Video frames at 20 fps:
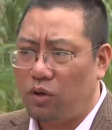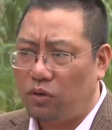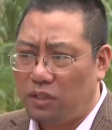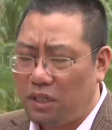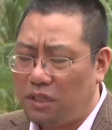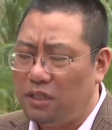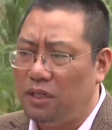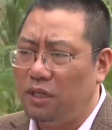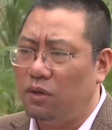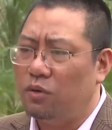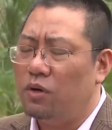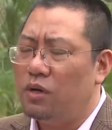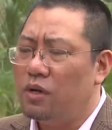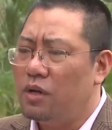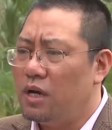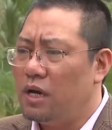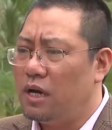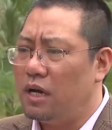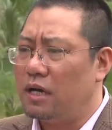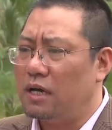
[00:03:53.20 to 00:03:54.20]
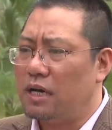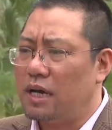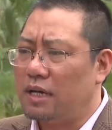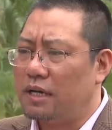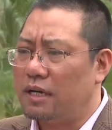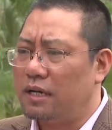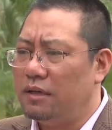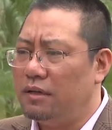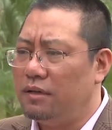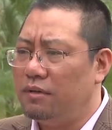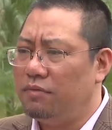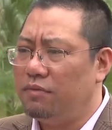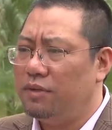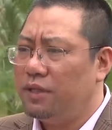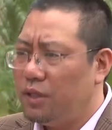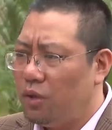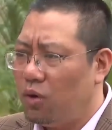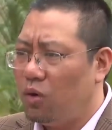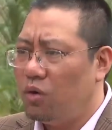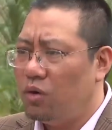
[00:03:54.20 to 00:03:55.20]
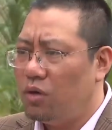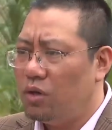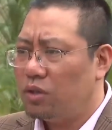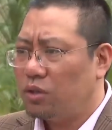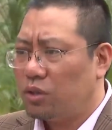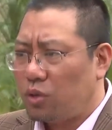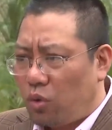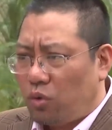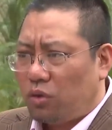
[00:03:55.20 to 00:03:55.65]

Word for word: bởi vì có rất nhiều uh, các cái video